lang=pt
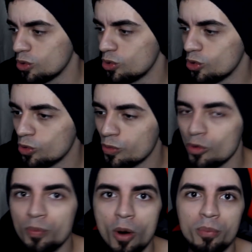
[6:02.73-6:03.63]
O, o, o
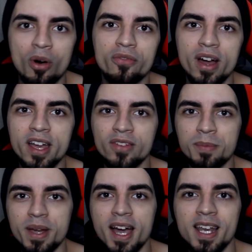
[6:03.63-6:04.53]
Popó vai, vai
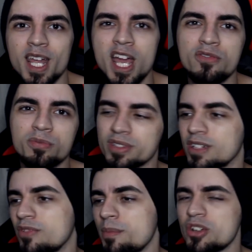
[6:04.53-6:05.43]
pegar leve,
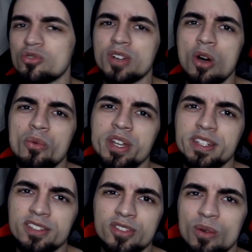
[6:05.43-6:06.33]
vai machucar o
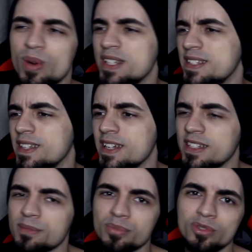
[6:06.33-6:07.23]
Whindersson, é uma
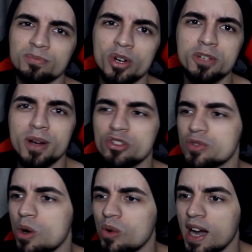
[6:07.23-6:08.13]
estrela, pô, não pode
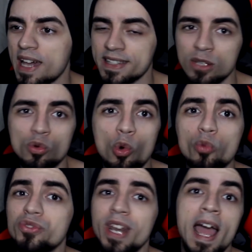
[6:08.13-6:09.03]
machucar o cara, tá no
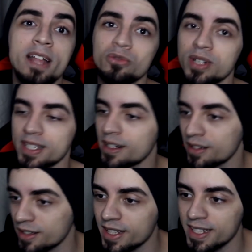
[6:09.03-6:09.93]
contrato.
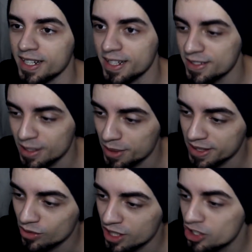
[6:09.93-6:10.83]
Galera, galera querendo saber até
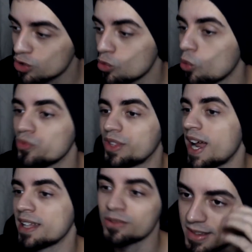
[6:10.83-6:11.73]
o que, que tinha no contrato
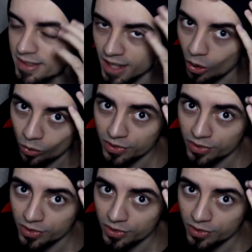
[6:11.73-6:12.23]
contrato. Não.